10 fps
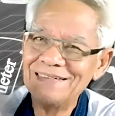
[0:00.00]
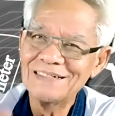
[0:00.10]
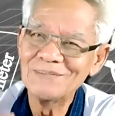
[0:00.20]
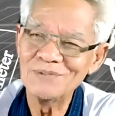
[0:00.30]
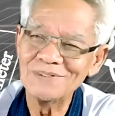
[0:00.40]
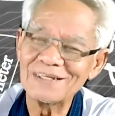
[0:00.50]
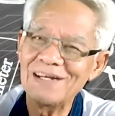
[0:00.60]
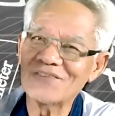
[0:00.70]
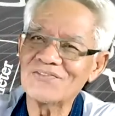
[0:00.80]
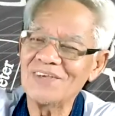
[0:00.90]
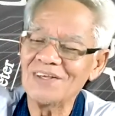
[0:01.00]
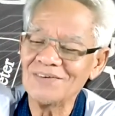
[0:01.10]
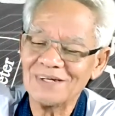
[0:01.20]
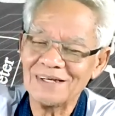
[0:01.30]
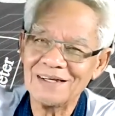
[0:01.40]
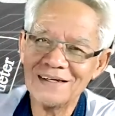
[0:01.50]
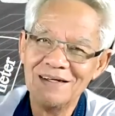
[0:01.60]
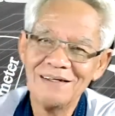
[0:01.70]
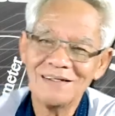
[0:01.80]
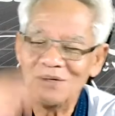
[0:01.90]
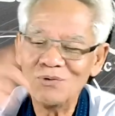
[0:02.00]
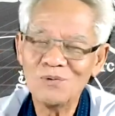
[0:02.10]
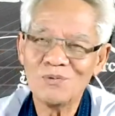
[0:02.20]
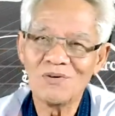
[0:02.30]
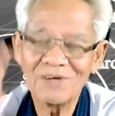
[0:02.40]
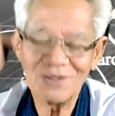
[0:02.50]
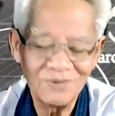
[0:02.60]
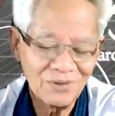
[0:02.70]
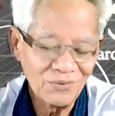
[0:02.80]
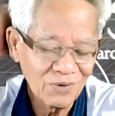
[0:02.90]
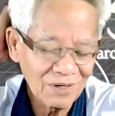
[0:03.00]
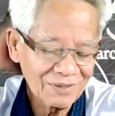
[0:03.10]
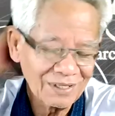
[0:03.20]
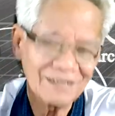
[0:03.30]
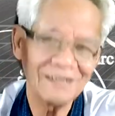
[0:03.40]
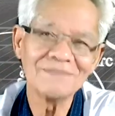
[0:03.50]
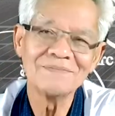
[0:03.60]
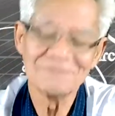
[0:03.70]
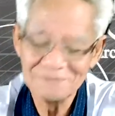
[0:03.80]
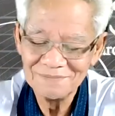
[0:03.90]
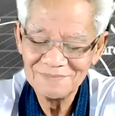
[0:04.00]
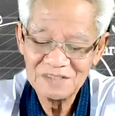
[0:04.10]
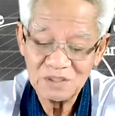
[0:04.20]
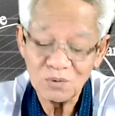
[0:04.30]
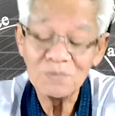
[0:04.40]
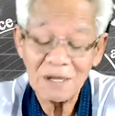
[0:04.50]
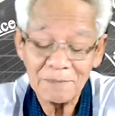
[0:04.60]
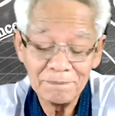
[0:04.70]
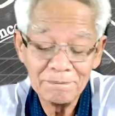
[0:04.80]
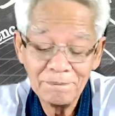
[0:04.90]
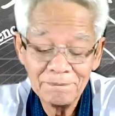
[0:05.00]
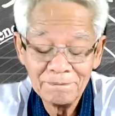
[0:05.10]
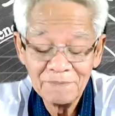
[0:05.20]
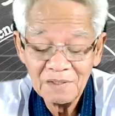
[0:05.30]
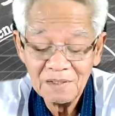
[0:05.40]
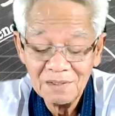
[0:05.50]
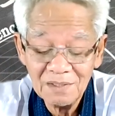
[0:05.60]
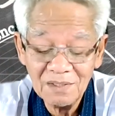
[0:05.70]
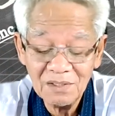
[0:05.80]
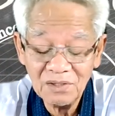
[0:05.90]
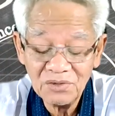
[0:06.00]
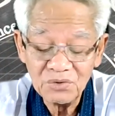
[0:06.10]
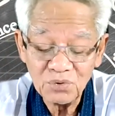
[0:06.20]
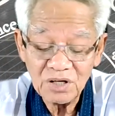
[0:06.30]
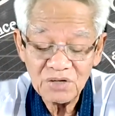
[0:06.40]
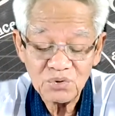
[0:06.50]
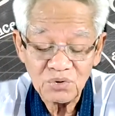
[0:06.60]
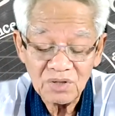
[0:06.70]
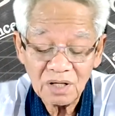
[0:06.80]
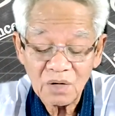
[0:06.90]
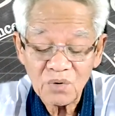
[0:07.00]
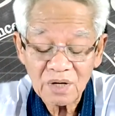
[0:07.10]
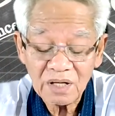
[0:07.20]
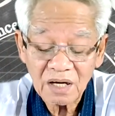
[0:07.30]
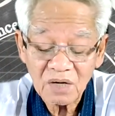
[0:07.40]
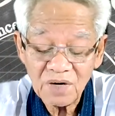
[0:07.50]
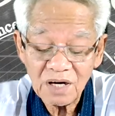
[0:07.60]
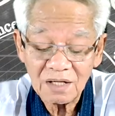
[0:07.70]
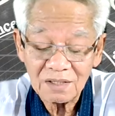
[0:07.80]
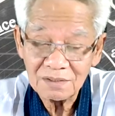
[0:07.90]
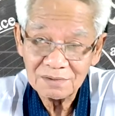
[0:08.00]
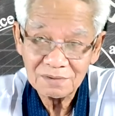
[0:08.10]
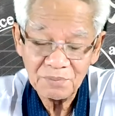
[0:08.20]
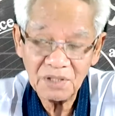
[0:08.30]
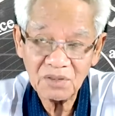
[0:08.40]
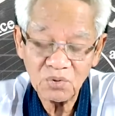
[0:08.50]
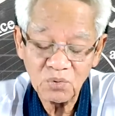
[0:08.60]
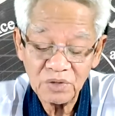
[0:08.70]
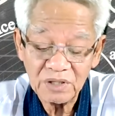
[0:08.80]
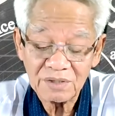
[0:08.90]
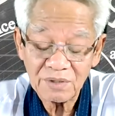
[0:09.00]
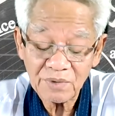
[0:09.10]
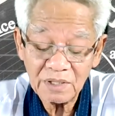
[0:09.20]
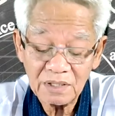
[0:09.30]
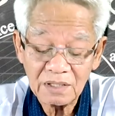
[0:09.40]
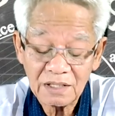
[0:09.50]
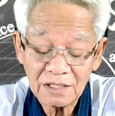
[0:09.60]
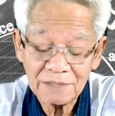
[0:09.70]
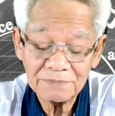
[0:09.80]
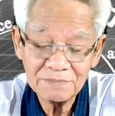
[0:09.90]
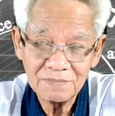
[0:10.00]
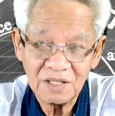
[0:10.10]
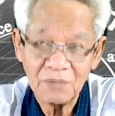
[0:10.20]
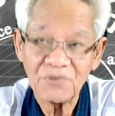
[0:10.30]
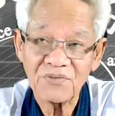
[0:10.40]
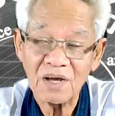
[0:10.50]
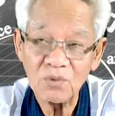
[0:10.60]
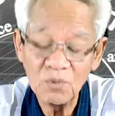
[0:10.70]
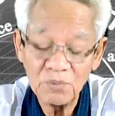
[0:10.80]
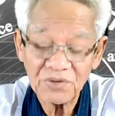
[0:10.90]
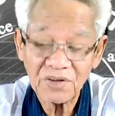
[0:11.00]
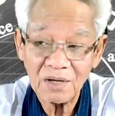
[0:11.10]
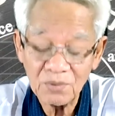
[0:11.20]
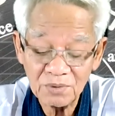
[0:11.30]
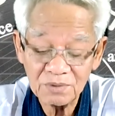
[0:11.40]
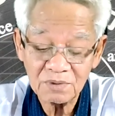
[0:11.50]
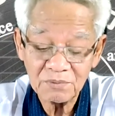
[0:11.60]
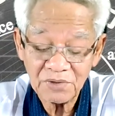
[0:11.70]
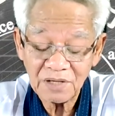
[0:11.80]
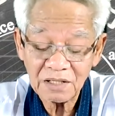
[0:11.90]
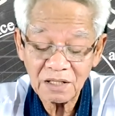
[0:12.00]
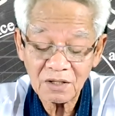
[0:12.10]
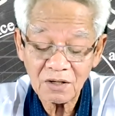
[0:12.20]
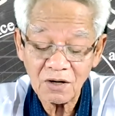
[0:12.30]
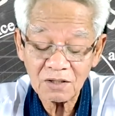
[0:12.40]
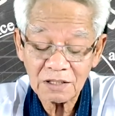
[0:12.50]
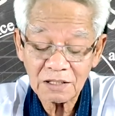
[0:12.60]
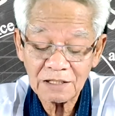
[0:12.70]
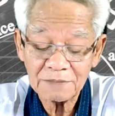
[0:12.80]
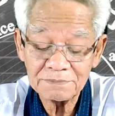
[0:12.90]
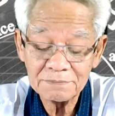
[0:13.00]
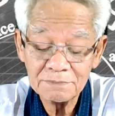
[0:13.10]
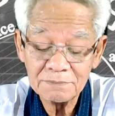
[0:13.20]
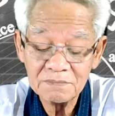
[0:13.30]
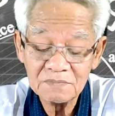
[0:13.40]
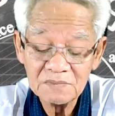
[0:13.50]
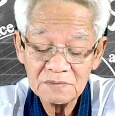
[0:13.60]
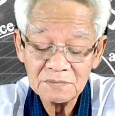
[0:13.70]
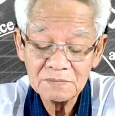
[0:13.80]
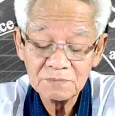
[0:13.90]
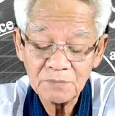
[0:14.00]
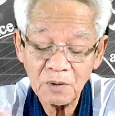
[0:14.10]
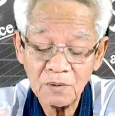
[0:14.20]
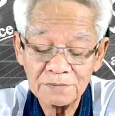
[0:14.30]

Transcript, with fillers: เขาพูดถึงกาแล็กซี่นู่นนะแต่ลุงบอกว่าอยู่ในหัวเราได้ครับ ลุงดับอยู่ในจุดที่เขาเรียกกันว่าพิทูอิตอรีนะครับนี่ภาษาลุง ภาษาลุง ภาษากิกก๊อกครับ ก็